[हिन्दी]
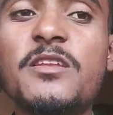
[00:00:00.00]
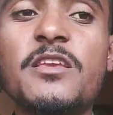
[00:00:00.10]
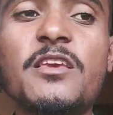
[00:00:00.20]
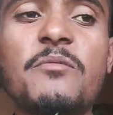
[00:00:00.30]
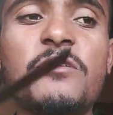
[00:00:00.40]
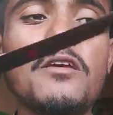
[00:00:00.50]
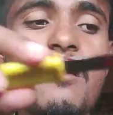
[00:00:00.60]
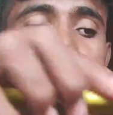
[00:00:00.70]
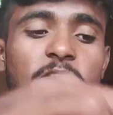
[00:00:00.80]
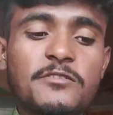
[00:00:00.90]
में नहीं किया मैंने
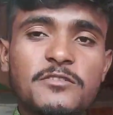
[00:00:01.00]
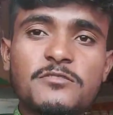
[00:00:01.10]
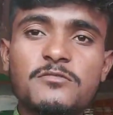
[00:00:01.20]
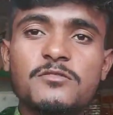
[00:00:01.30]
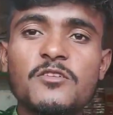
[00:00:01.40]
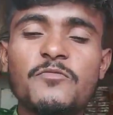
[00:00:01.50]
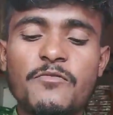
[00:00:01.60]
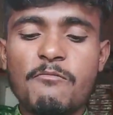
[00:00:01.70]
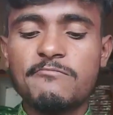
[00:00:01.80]
सिर्फ